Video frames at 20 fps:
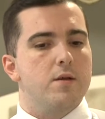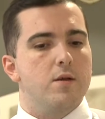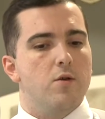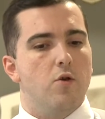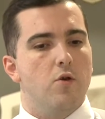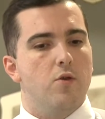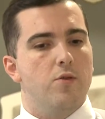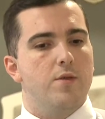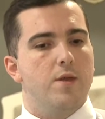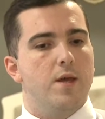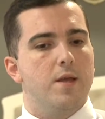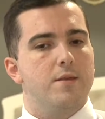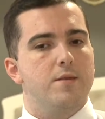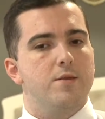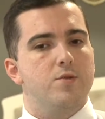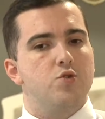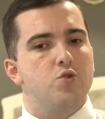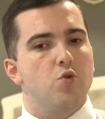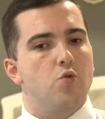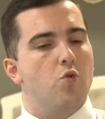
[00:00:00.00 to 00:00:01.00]
önden
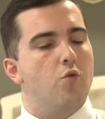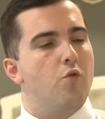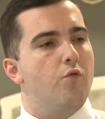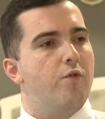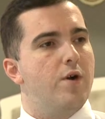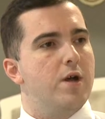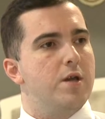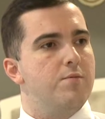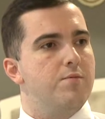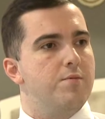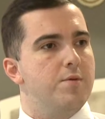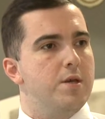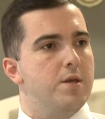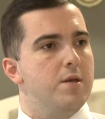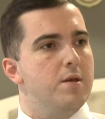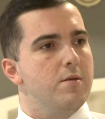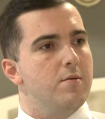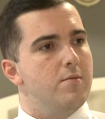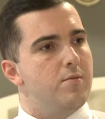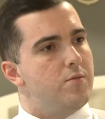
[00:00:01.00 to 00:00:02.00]
çok ufak bir
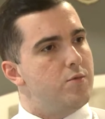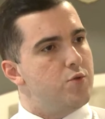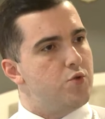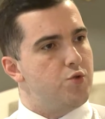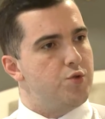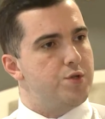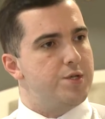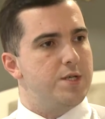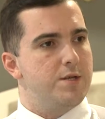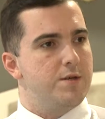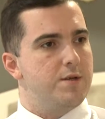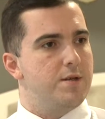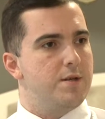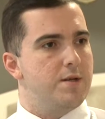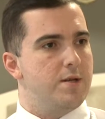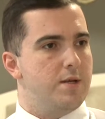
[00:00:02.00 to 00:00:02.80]
cüzi